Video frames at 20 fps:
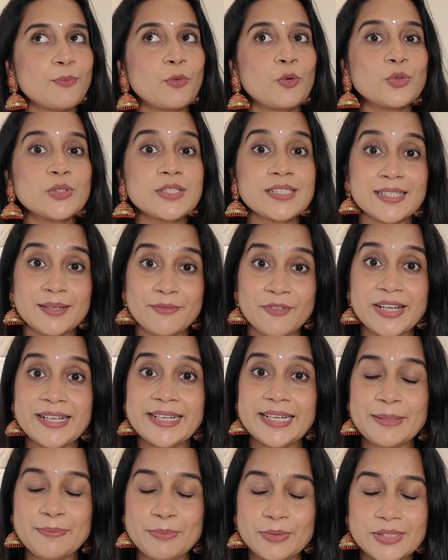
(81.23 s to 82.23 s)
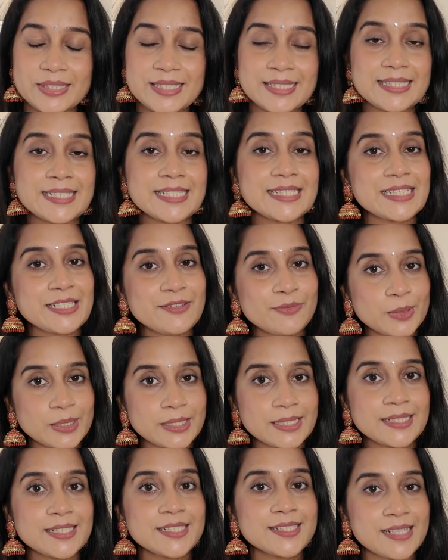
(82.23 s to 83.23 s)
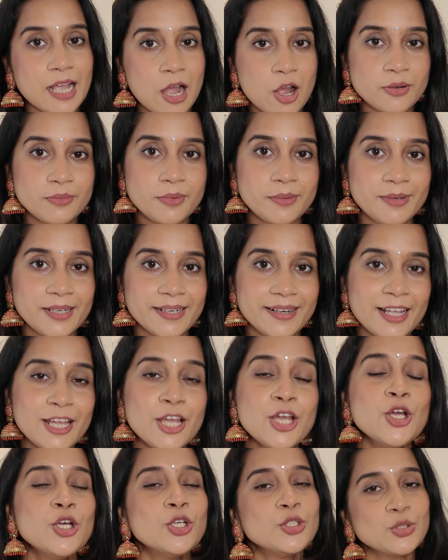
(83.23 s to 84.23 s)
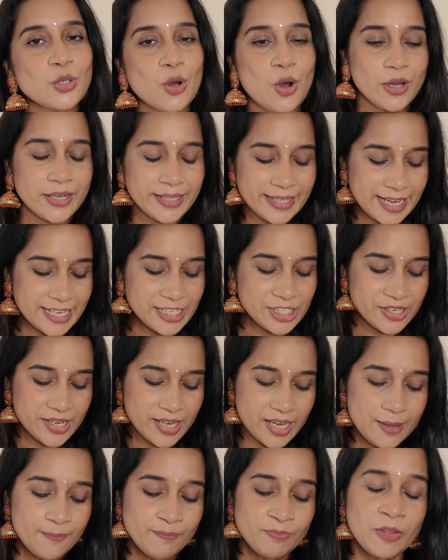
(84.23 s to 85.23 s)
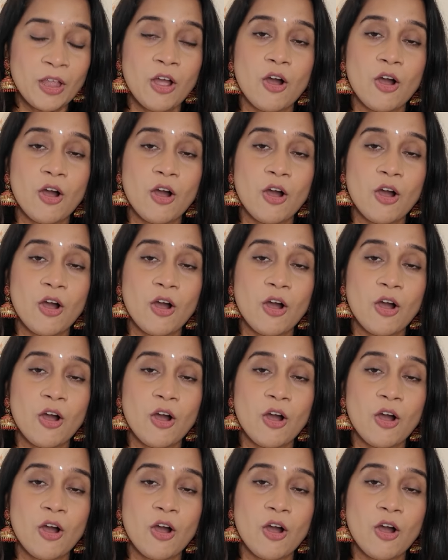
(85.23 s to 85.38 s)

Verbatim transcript: आपको 70% 60% डिस्काउंट में मिल रहा है तो और क्या ही चाहिए